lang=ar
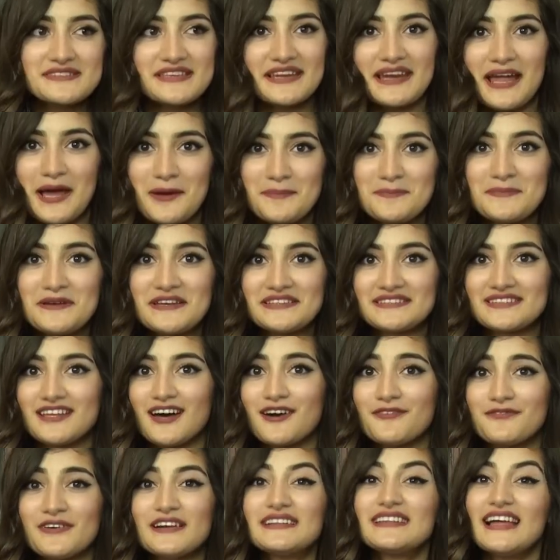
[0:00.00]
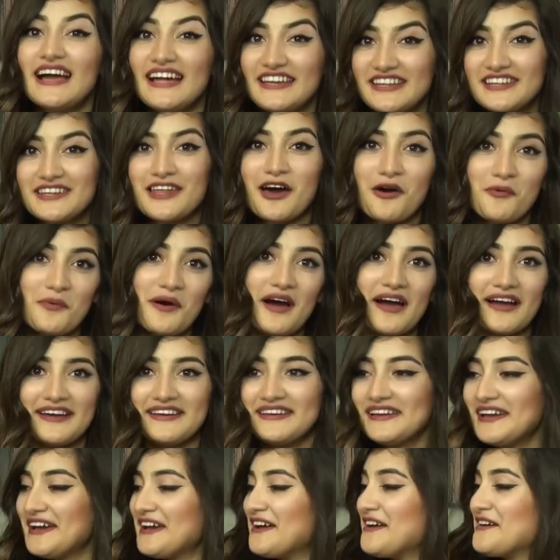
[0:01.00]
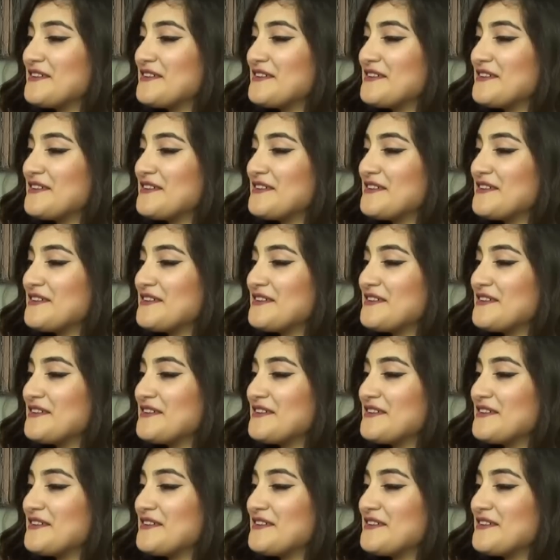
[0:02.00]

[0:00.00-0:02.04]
مثلا حبيتها فقلت لحد يلا اواعي